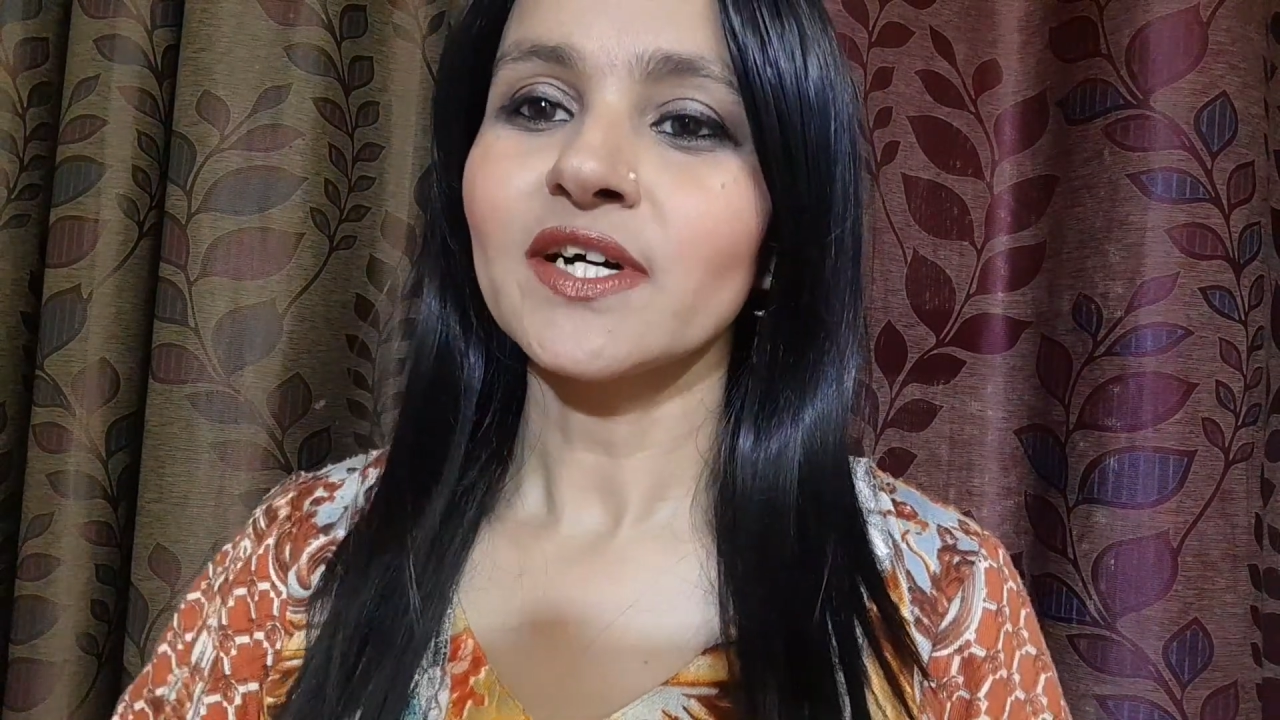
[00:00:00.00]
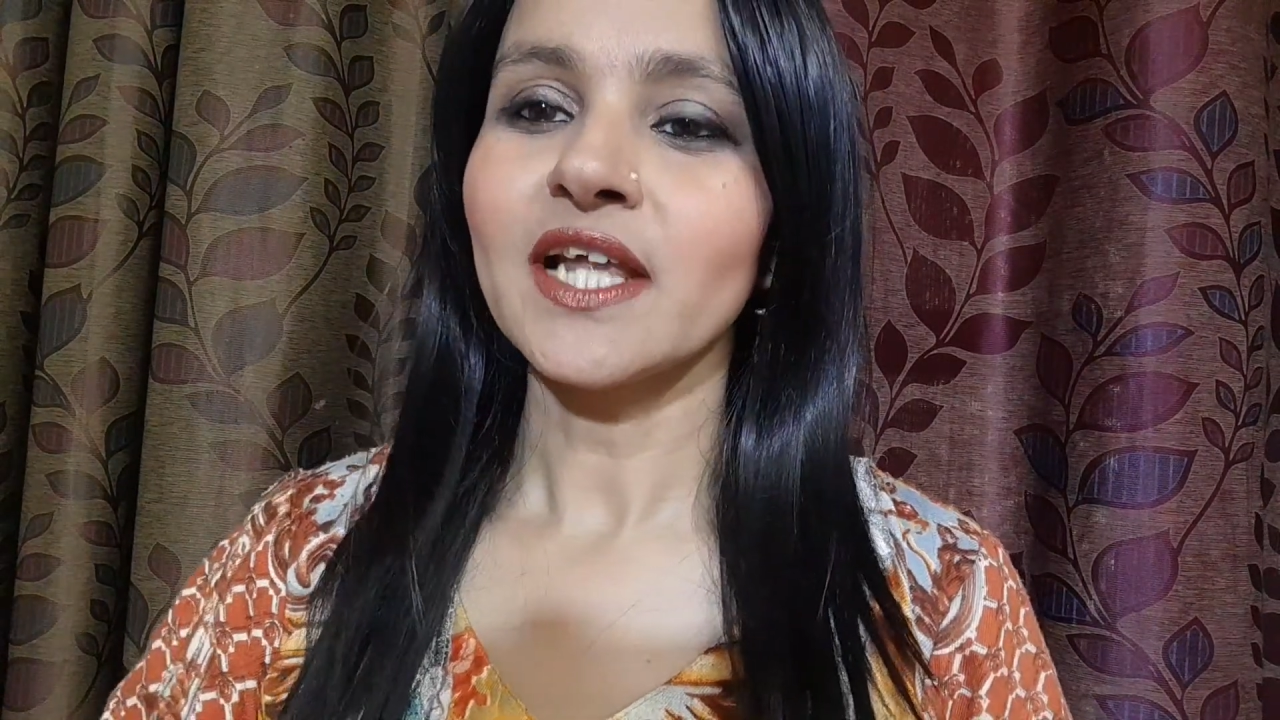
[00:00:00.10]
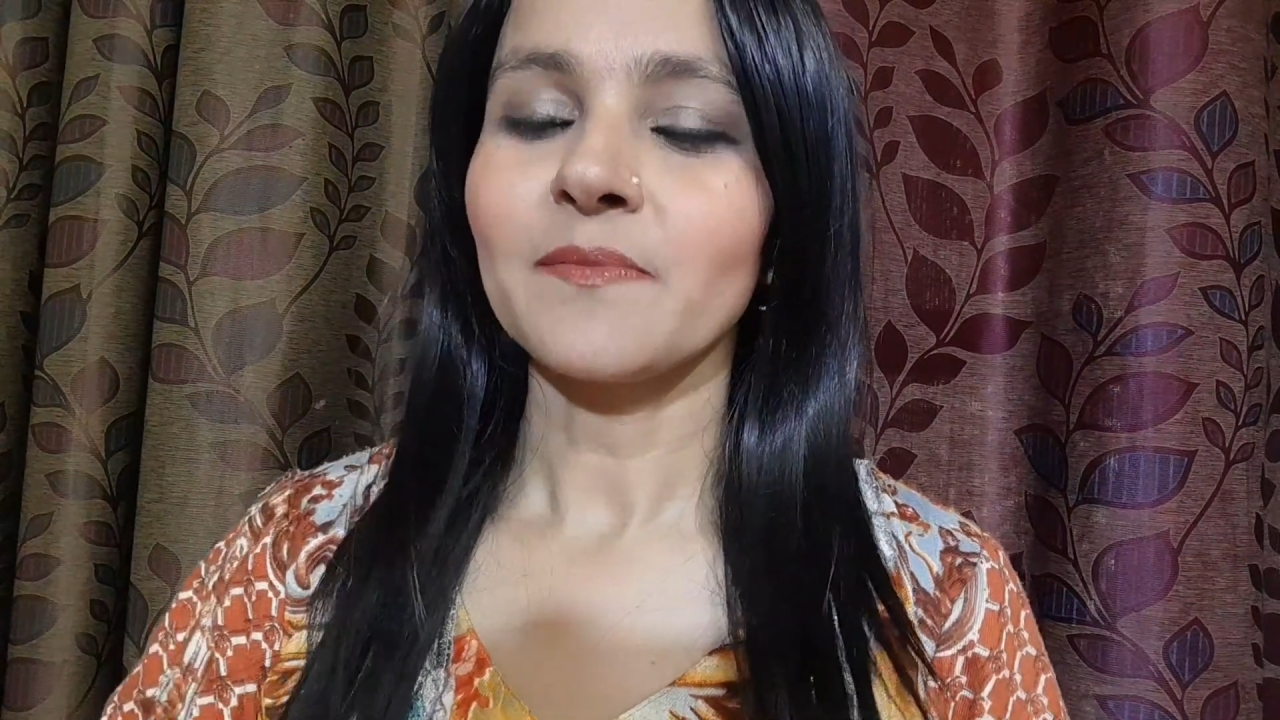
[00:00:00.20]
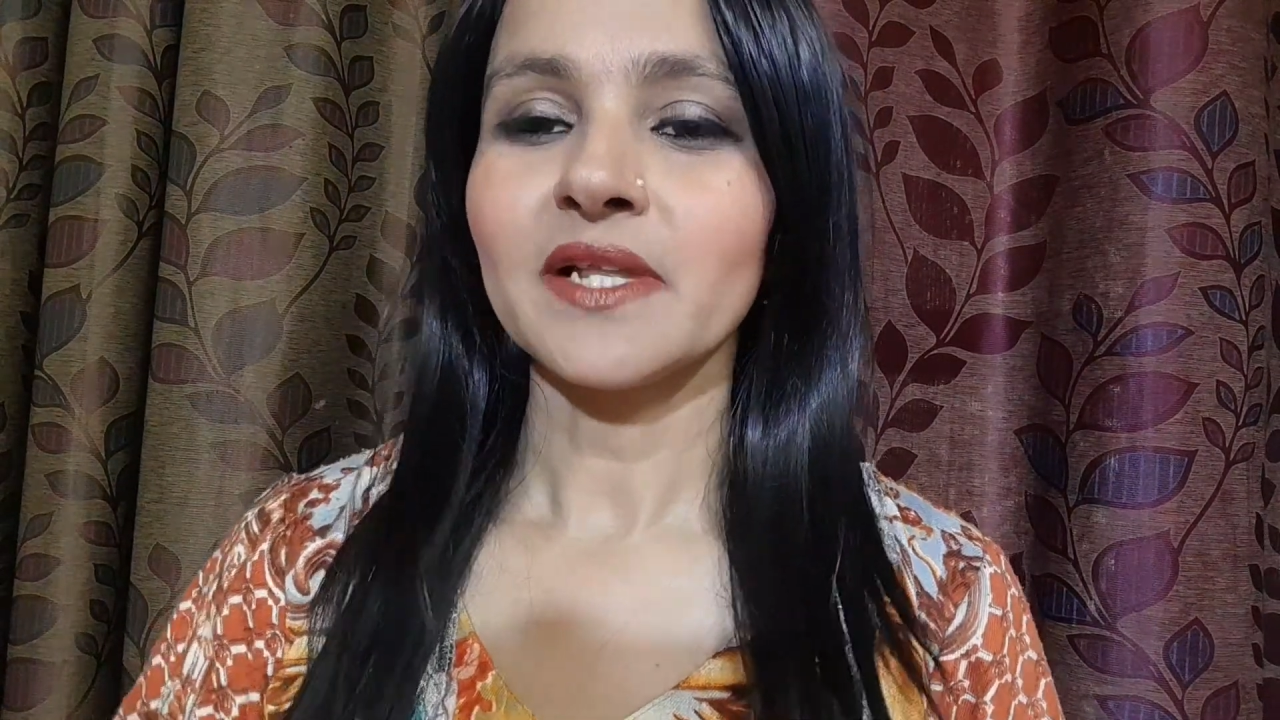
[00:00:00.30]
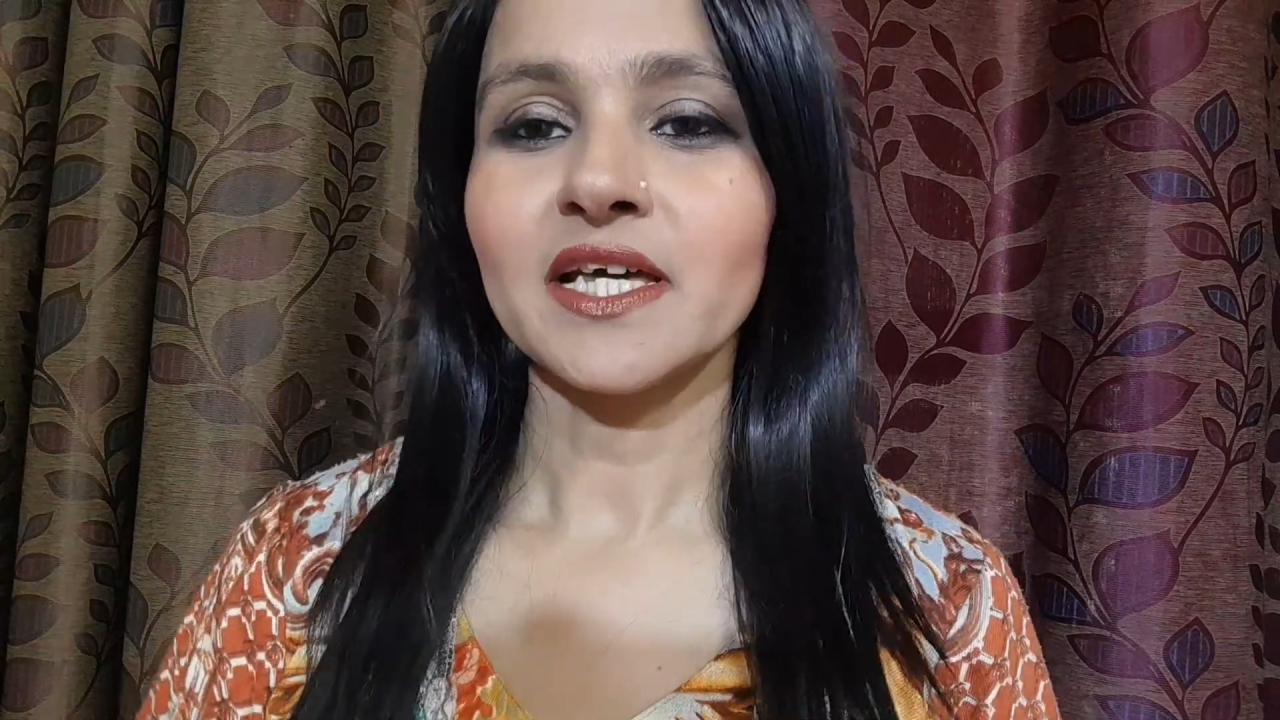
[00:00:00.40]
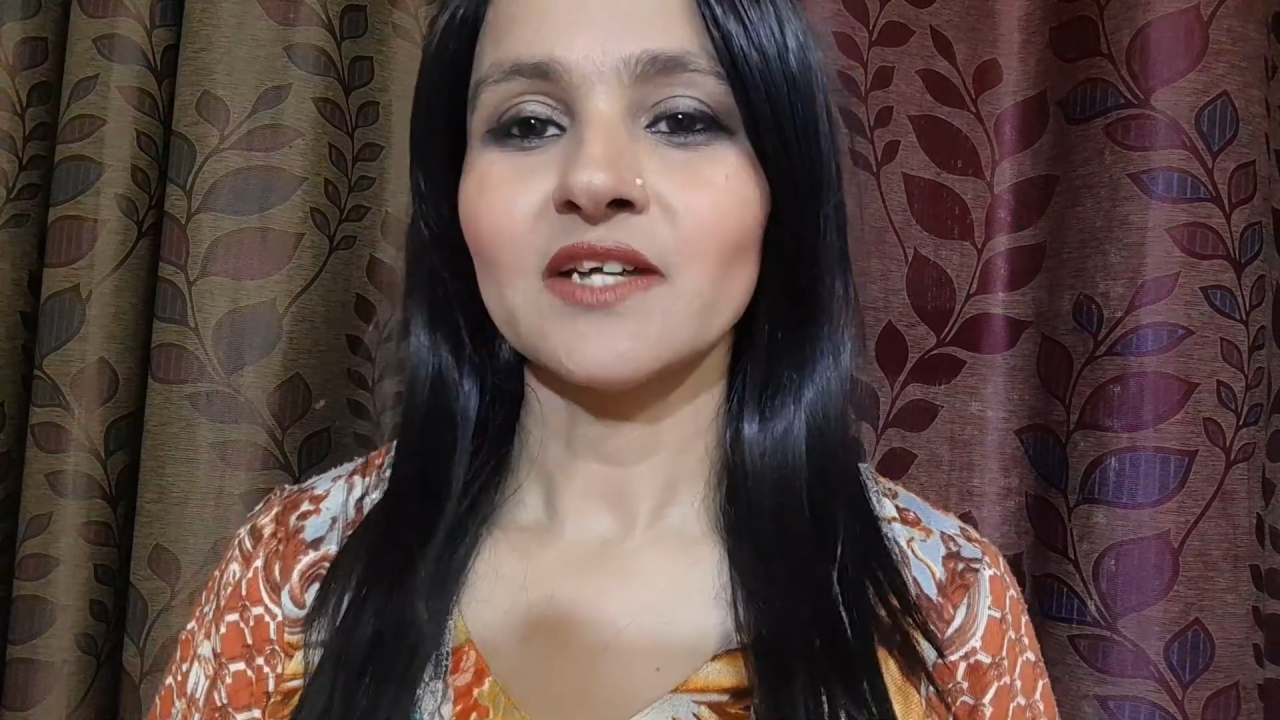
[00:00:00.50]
अगर आपके लिए